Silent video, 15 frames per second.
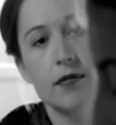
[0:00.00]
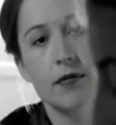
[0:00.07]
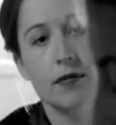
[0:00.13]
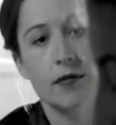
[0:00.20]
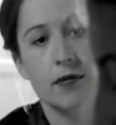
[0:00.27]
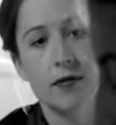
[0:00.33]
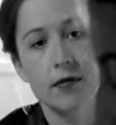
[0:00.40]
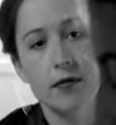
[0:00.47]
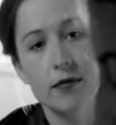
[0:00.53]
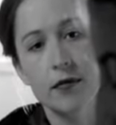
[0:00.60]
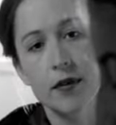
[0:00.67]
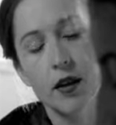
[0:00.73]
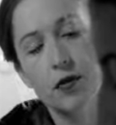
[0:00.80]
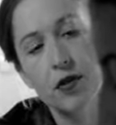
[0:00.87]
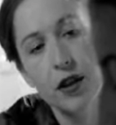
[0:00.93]
Et
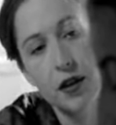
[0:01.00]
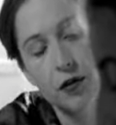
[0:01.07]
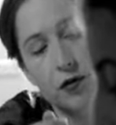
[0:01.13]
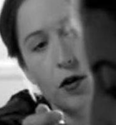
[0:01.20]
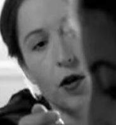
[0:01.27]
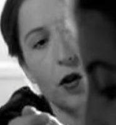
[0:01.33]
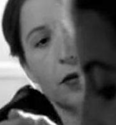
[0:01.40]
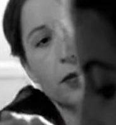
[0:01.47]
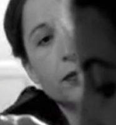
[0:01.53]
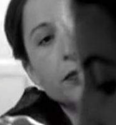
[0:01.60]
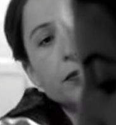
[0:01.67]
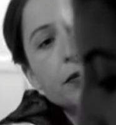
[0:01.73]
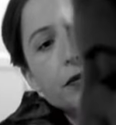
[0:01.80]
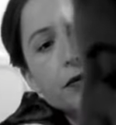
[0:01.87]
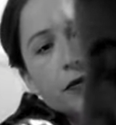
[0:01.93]
les meilleurs des
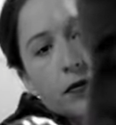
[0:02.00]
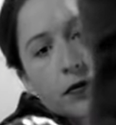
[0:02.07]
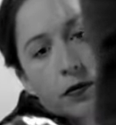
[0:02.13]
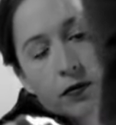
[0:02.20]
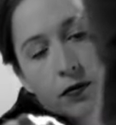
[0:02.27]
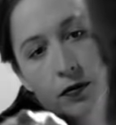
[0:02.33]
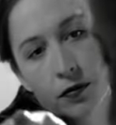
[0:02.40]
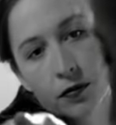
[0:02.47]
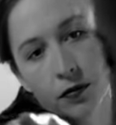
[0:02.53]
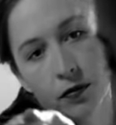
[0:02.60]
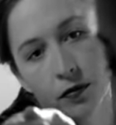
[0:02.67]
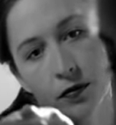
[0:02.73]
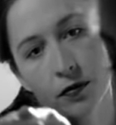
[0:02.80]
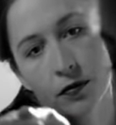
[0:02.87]
meilleurs, nous leur avons attribué les